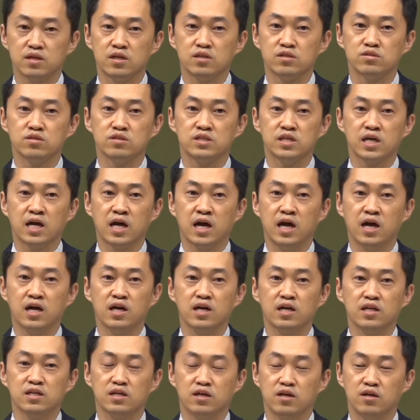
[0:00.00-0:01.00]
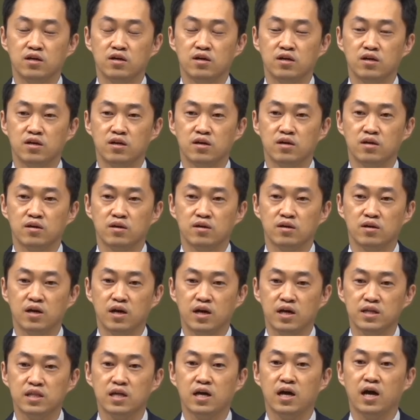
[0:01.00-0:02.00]
그래서 제가 어,
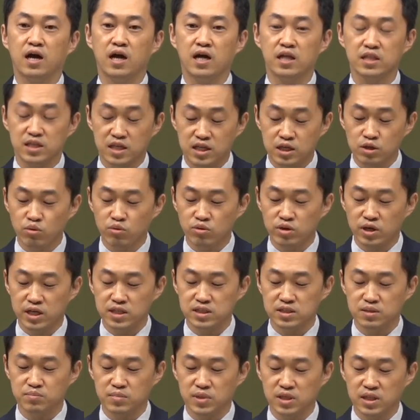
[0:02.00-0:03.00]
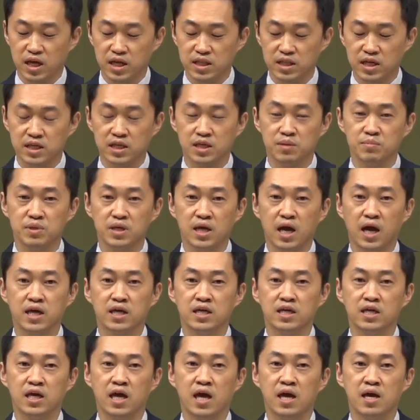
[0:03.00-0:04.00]
기도를 했습니다. 하나님, 이
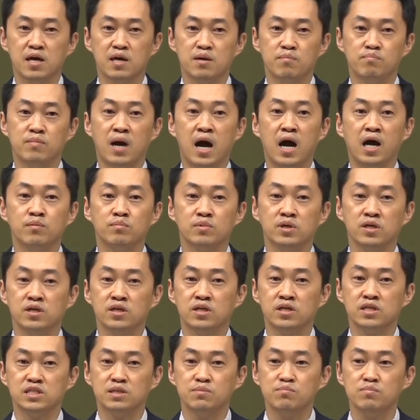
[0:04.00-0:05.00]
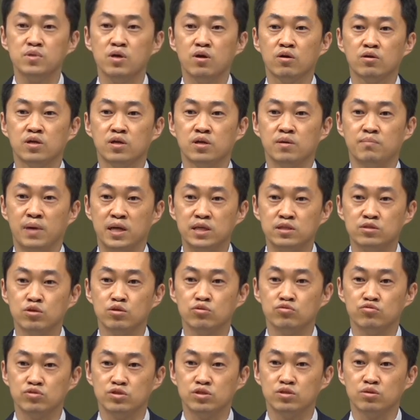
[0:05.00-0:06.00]
아이의 마음을 심령을
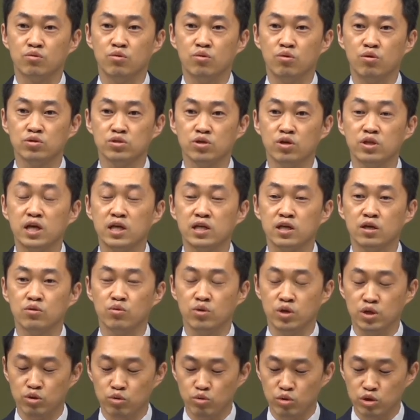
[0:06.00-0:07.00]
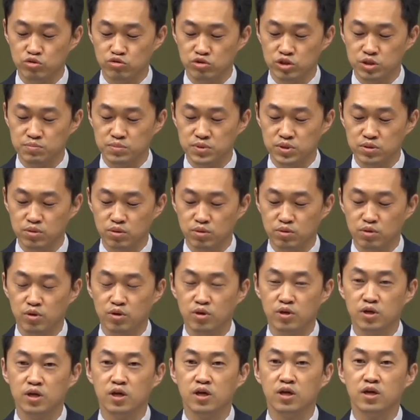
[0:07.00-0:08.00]
만져주시고 선한 길로 인도해 주십시오.
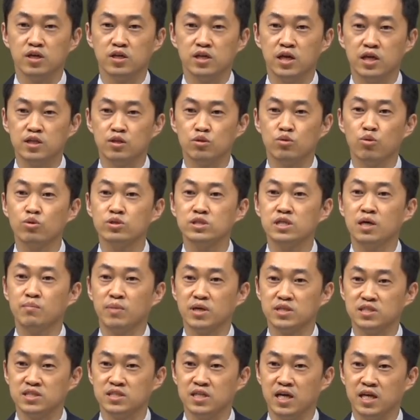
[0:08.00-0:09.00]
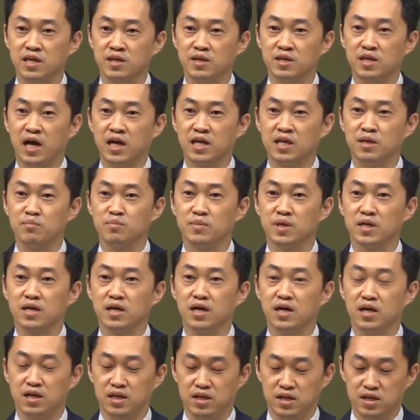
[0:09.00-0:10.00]
얘는 통장 바친 아이
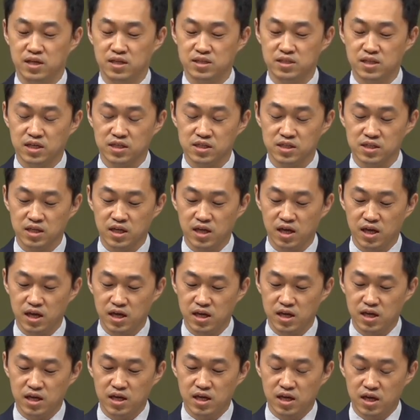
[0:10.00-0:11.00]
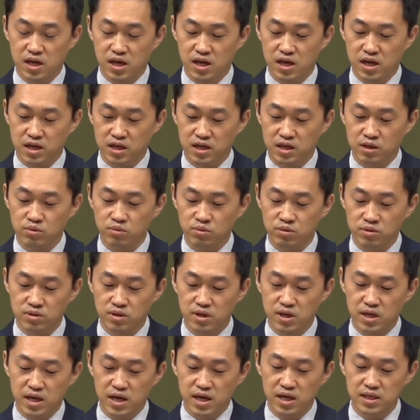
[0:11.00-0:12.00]
아닙니까? 제가 그렇게 에, 예,
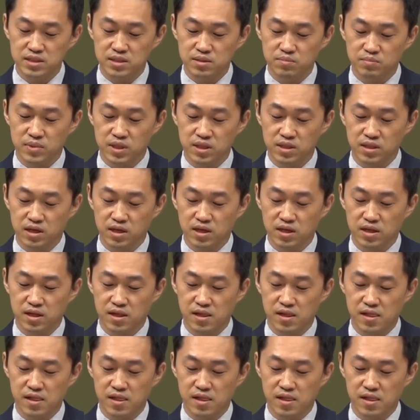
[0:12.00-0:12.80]
기도를 했습니다.